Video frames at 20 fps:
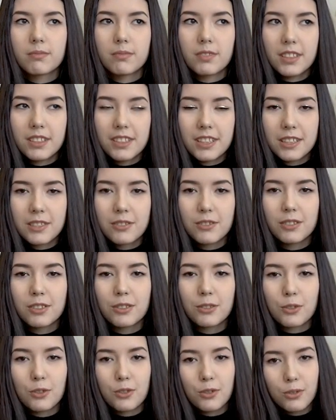
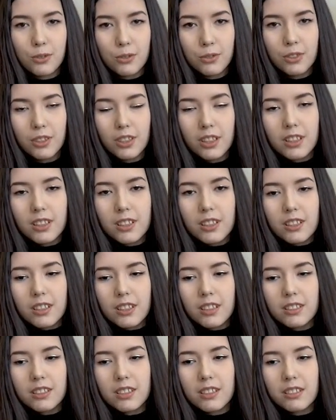естественно, то, что
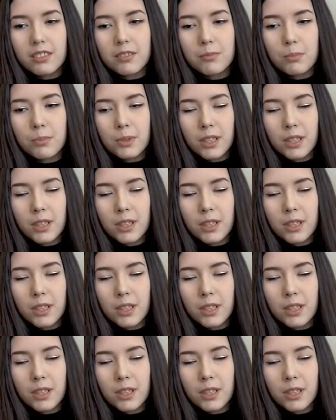эта